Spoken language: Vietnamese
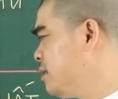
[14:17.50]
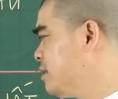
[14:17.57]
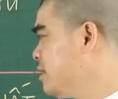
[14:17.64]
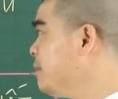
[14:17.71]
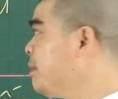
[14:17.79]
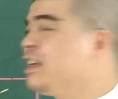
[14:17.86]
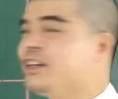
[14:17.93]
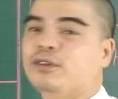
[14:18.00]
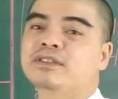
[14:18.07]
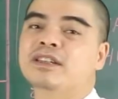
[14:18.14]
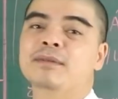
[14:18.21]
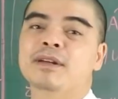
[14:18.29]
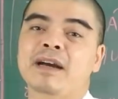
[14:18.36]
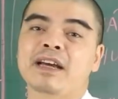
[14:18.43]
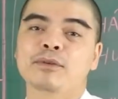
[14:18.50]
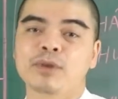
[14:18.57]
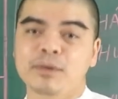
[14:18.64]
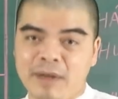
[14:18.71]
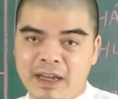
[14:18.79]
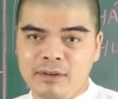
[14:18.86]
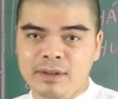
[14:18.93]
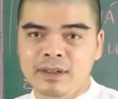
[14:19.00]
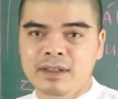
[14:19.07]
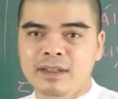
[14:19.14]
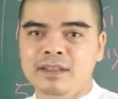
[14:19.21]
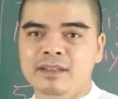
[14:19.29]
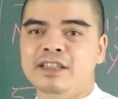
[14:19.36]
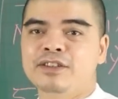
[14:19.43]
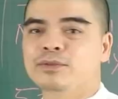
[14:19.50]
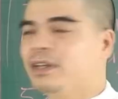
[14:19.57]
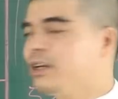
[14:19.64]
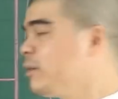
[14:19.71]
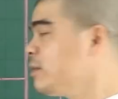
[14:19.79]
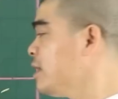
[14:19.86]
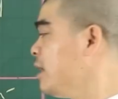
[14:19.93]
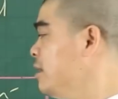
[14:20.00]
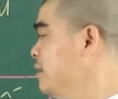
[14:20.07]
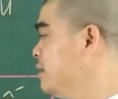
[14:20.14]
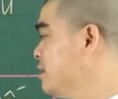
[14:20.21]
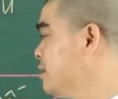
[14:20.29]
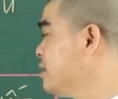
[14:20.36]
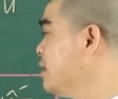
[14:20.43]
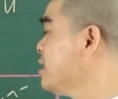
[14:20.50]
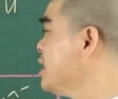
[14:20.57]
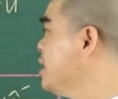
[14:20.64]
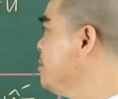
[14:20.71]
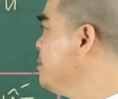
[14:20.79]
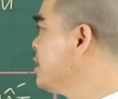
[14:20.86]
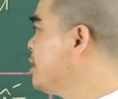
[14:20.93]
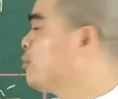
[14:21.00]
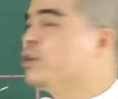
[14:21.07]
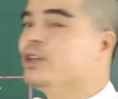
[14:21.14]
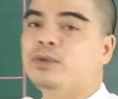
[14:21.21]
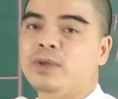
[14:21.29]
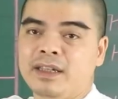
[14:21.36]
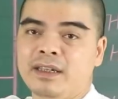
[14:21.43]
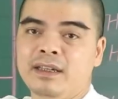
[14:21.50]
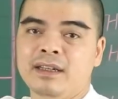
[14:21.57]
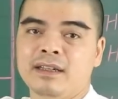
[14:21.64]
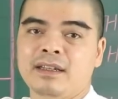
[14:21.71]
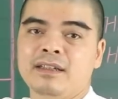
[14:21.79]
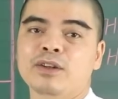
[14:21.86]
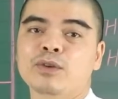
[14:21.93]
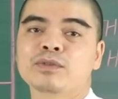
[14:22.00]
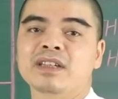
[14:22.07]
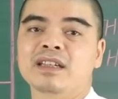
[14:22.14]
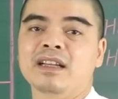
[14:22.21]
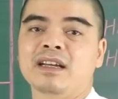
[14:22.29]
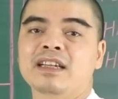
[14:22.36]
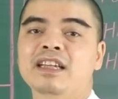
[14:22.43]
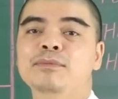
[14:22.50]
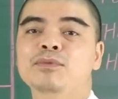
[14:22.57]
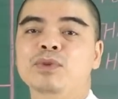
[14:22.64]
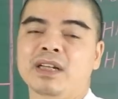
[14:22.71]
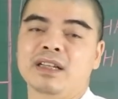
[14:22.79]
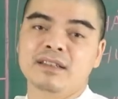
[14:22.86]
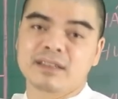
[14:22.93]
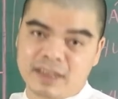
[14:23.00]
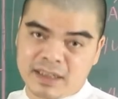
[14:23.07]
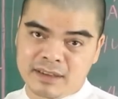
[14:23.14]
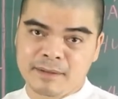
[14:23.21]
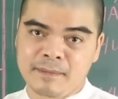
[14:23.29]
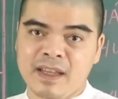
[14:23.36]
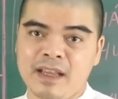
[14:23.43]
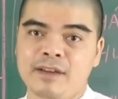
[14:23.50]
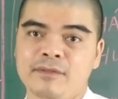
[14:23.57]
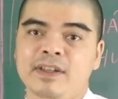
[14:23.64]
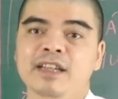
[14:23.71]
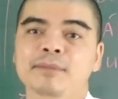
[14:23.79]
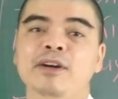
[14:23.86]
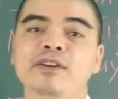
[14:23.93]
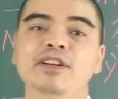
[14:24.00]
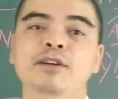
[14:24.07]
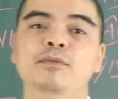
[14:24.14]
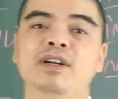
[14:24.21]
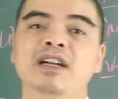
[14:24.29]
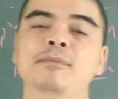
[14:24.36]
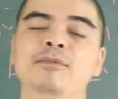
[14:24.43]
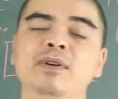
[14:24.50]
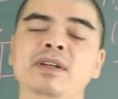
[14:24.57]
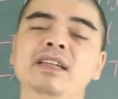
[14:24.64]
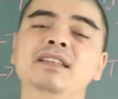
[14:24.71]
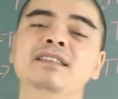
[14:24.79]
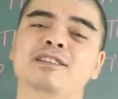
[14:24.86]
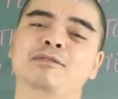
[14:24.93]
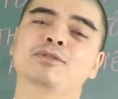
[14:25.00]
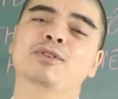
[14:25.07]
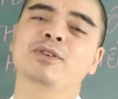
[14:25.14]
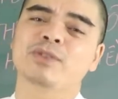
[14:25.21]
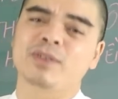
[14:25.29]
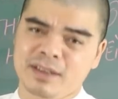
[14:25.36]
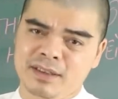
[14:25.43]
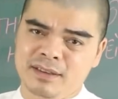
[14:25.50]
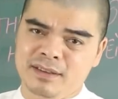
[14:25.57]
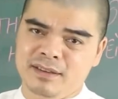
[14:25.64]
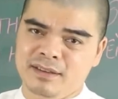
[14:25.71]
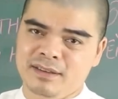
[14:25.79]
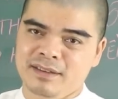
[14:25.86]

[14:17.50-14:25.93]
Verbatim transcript: Năm 2023 năm Quý Mão thì chúng ta có Tân Kim gặp Quý Thủy, là được cục diện là Kim Thủy là tương sinh. Vậy nên báo hiệu một năm có ít sóng to gió lớn,